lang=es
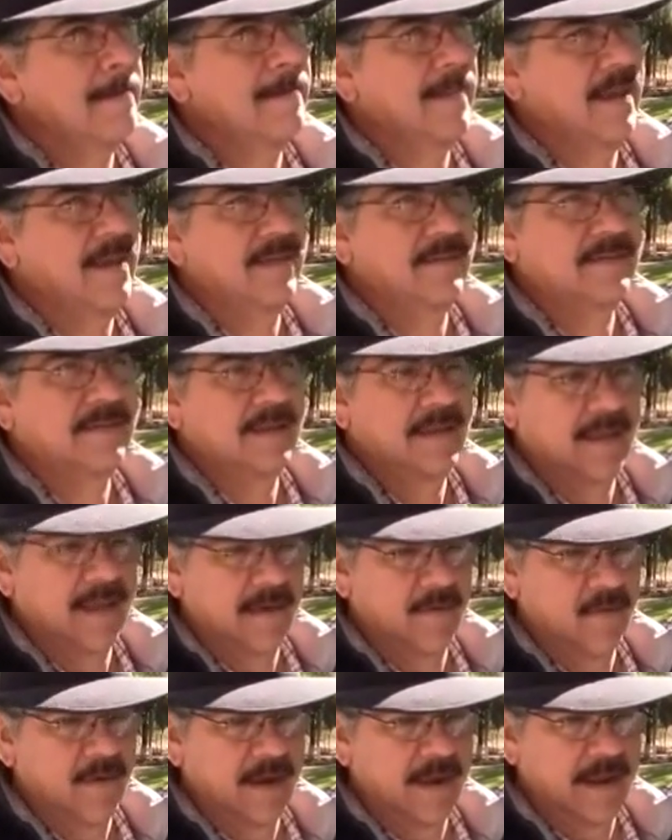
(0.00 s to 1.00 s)
20
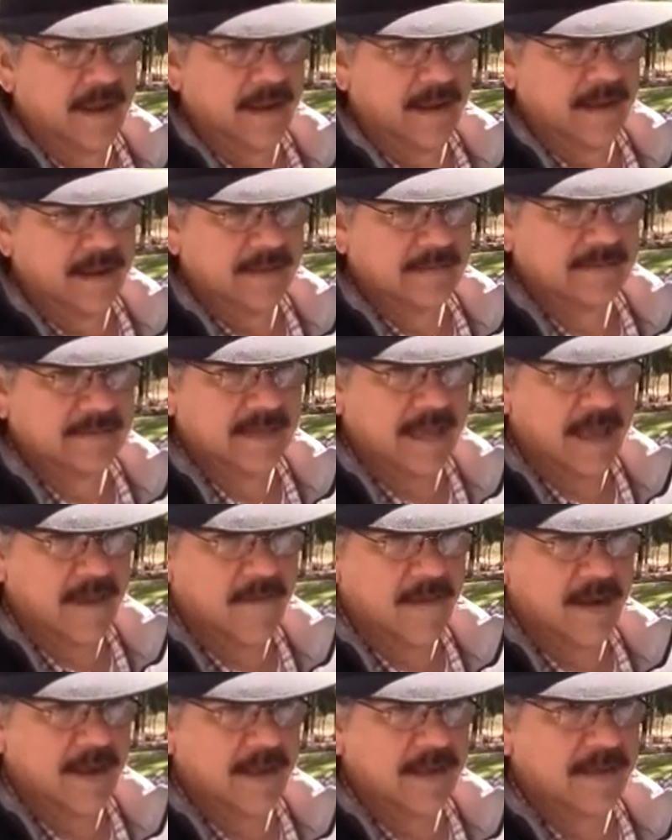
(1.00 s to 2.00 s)
llegó la
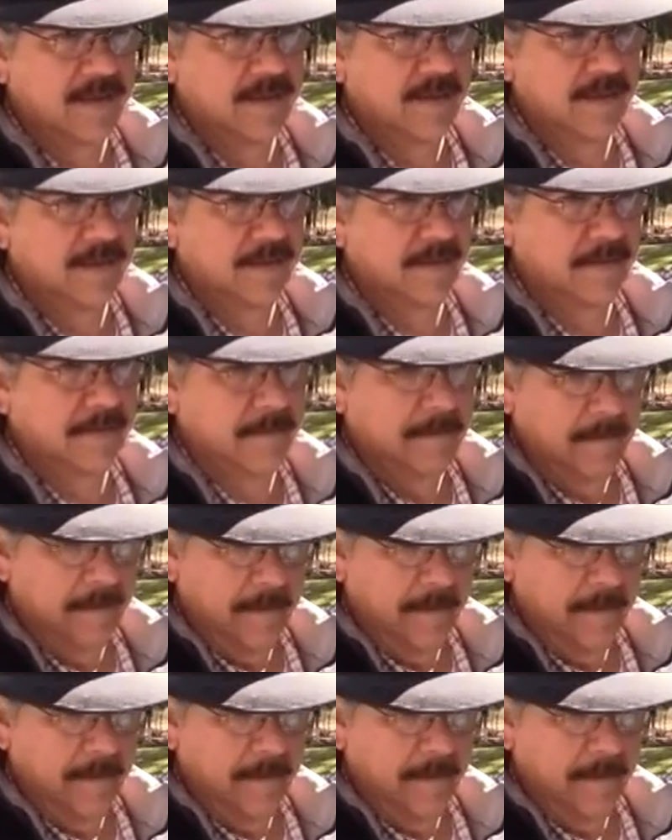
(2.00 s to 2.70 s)
cebra y,